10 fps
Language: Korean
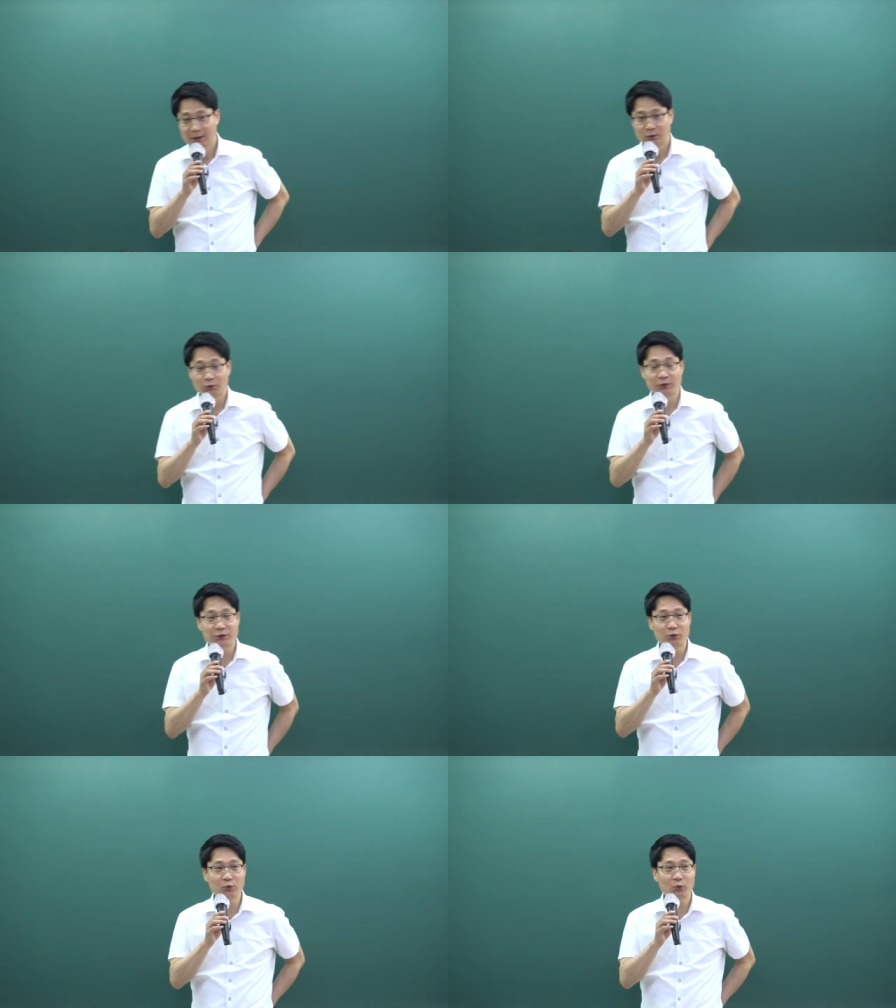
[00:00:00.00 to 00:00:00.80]
조세
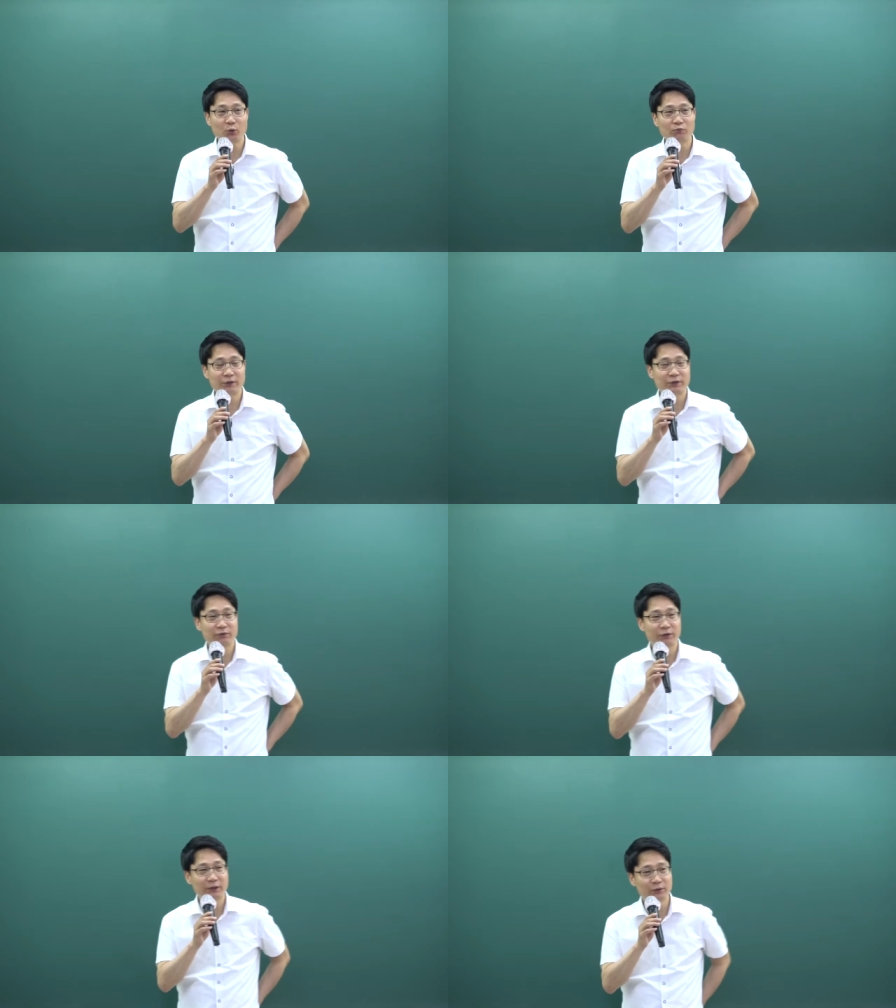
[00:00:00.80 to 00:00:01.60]
총원 공부했죠,
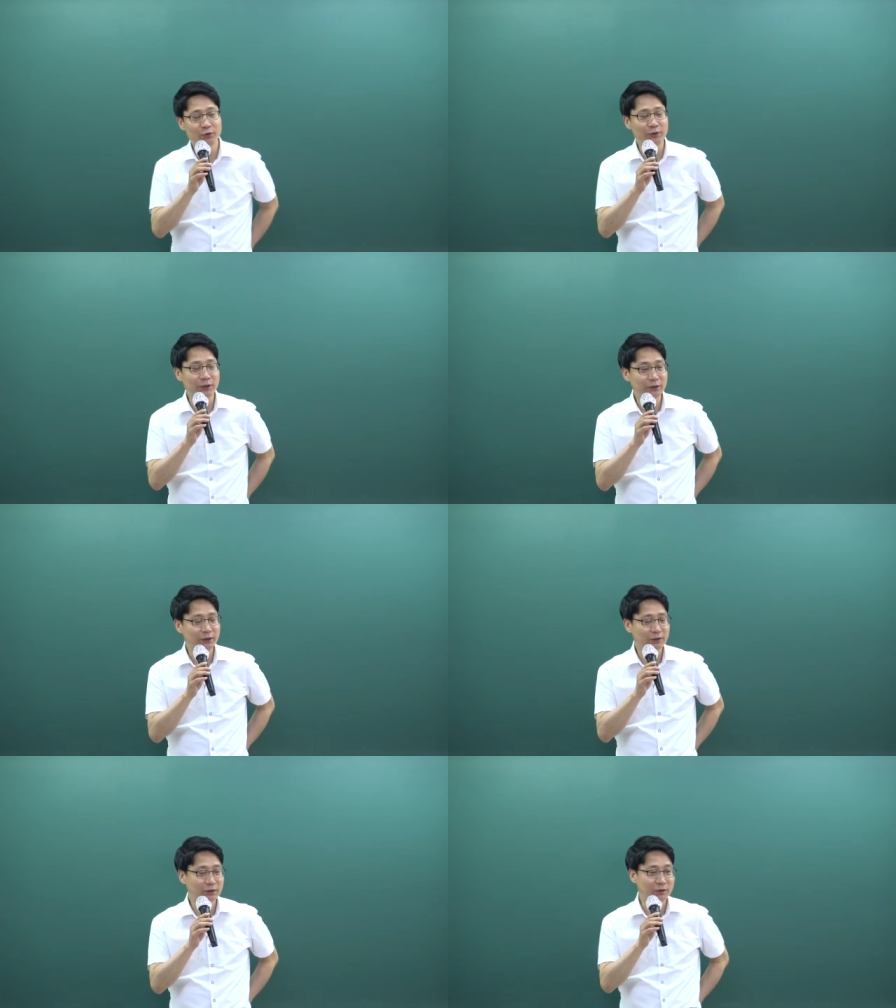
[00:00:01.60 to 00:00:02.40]
우리?
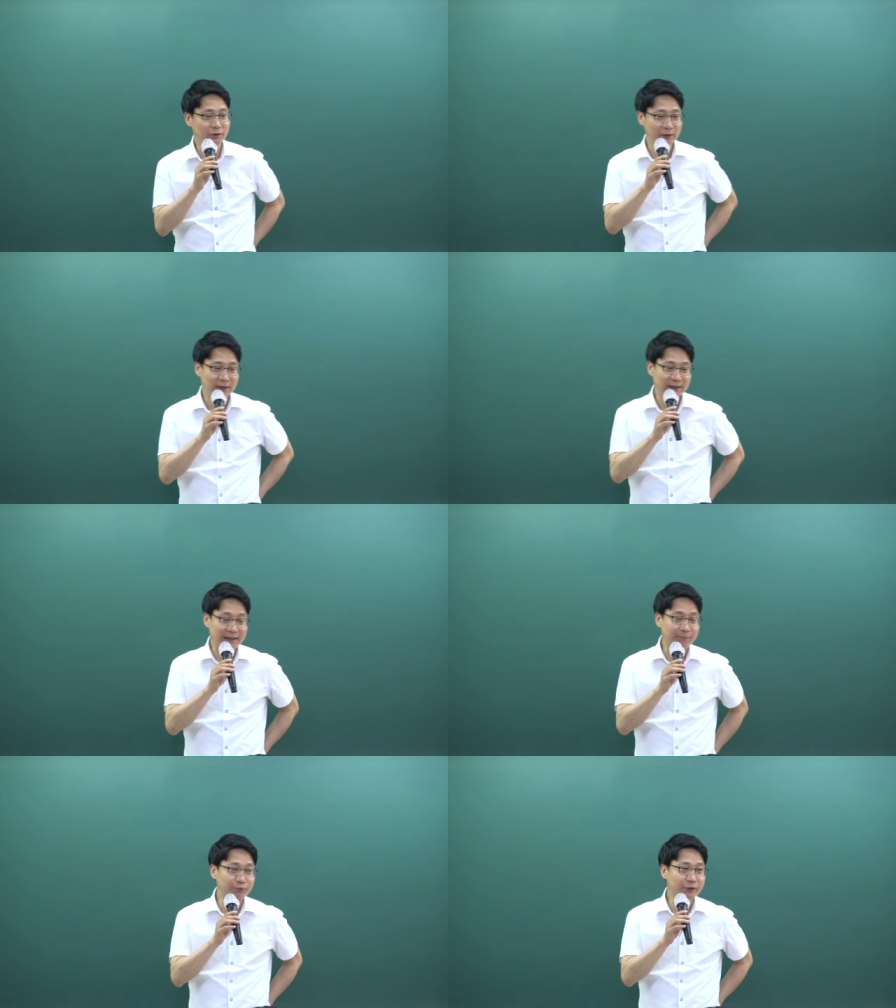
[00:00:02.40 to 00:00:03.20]
조세의에서는
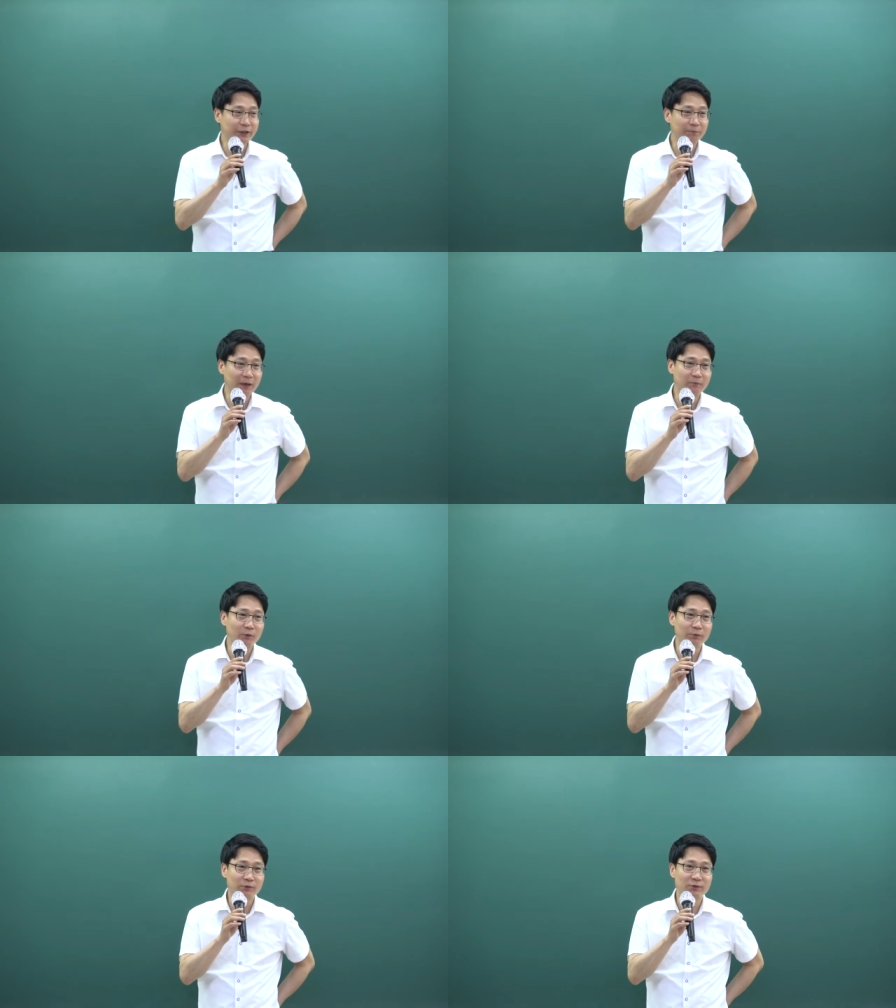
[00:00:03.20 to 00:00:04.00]
납부이행
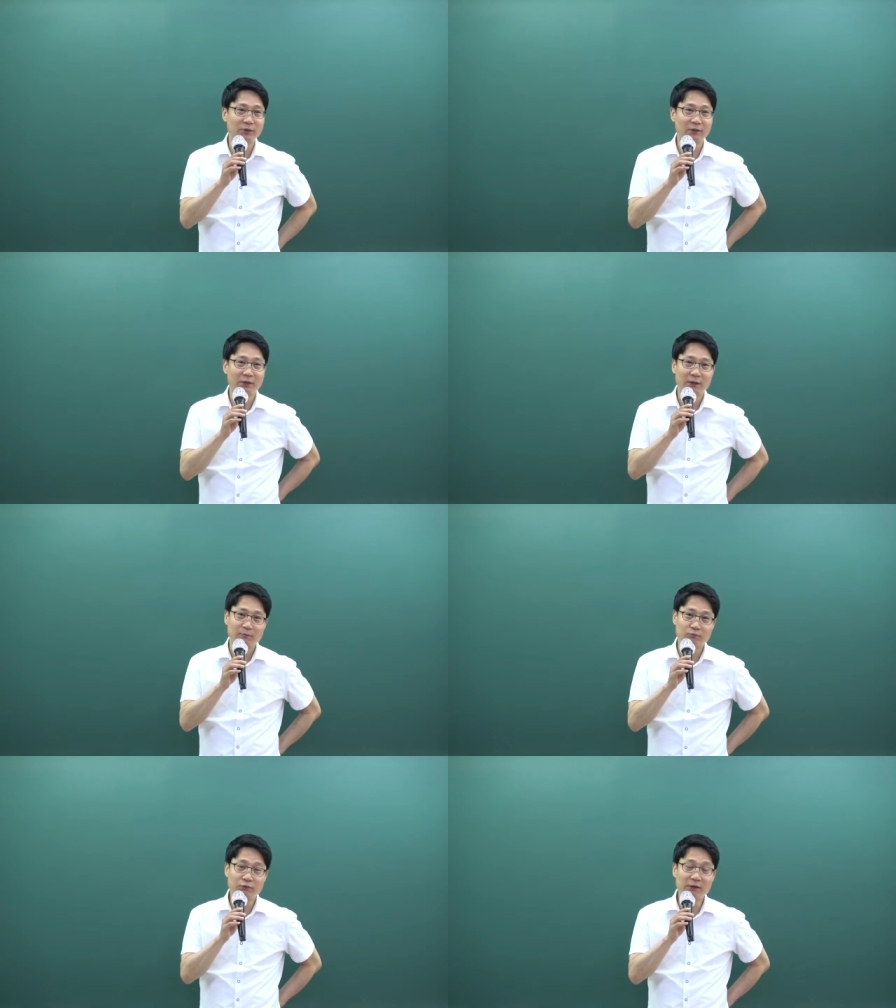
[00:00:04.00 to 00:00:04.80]
방법으로서
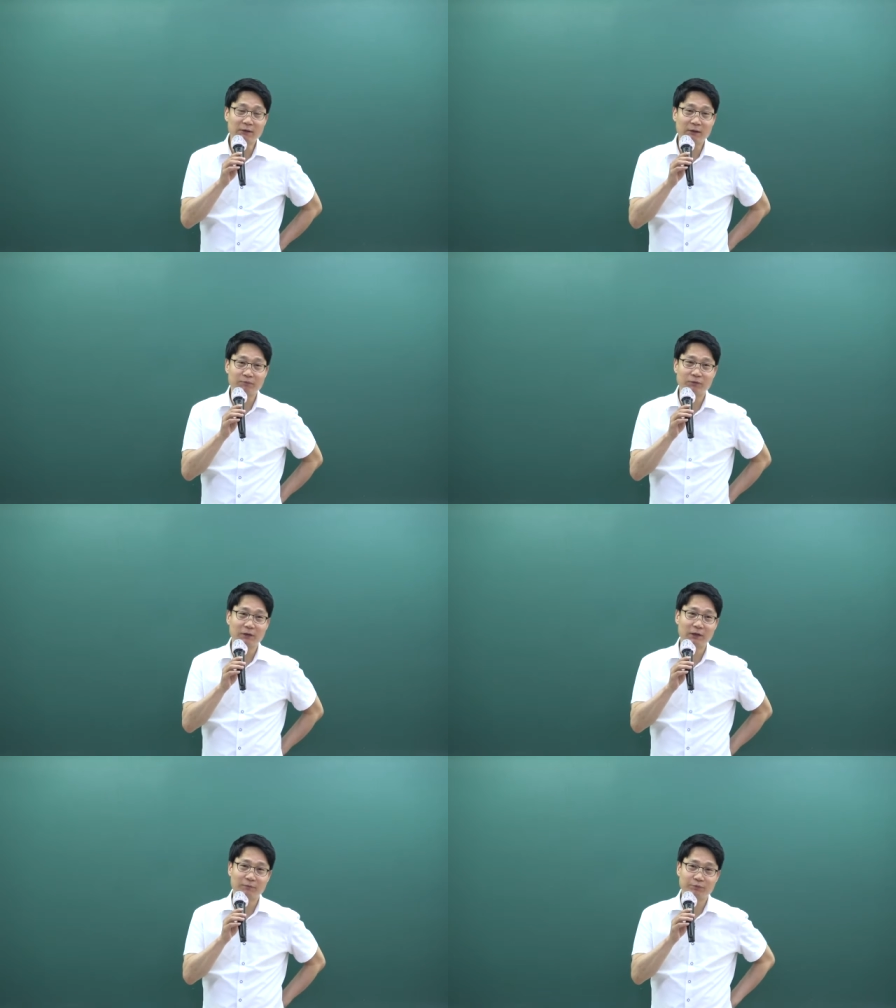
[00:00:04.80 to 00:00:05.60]
물납과
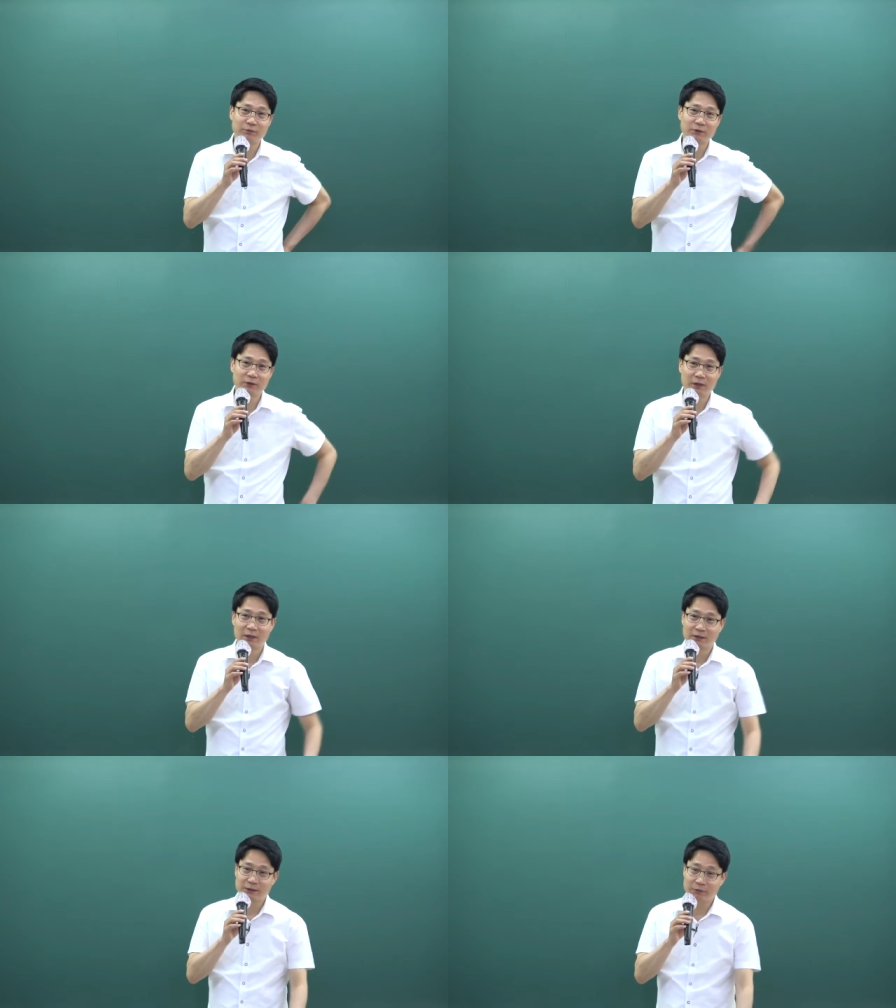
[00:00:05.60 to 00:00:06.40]
분할납부는
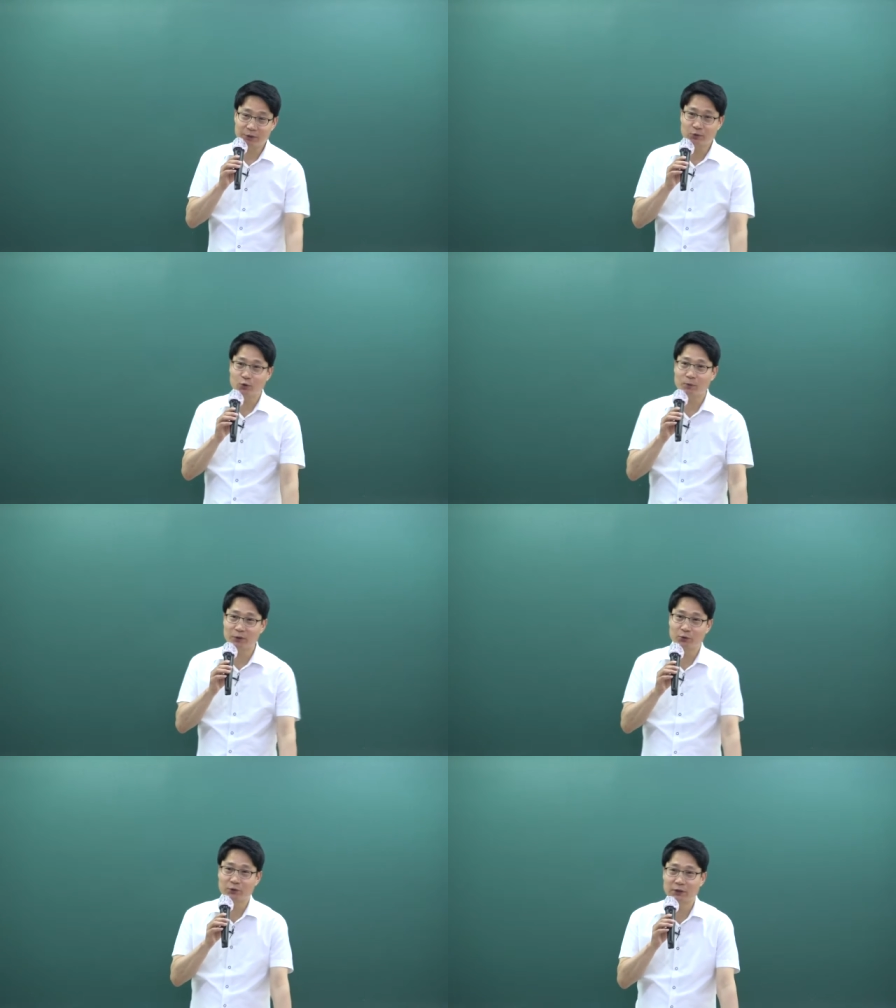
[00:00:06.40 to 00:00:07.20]

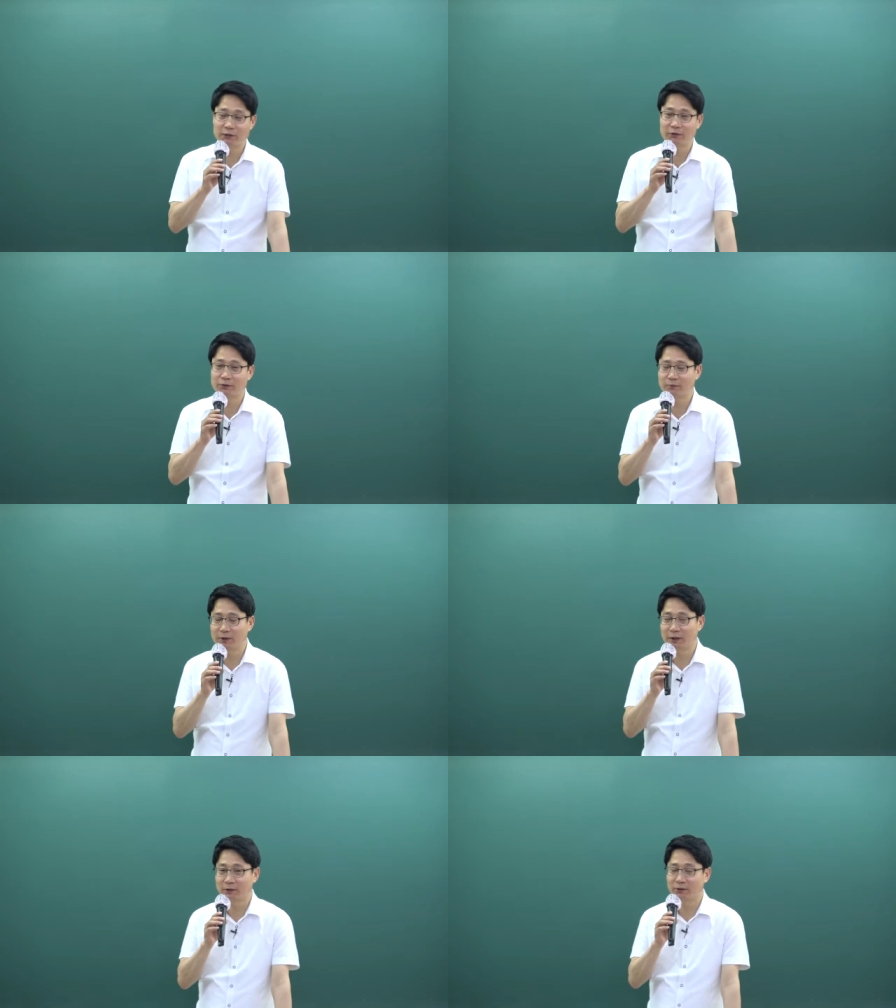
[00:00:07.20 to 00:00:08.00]
예외적으로만 허용된다고 그랬습니다.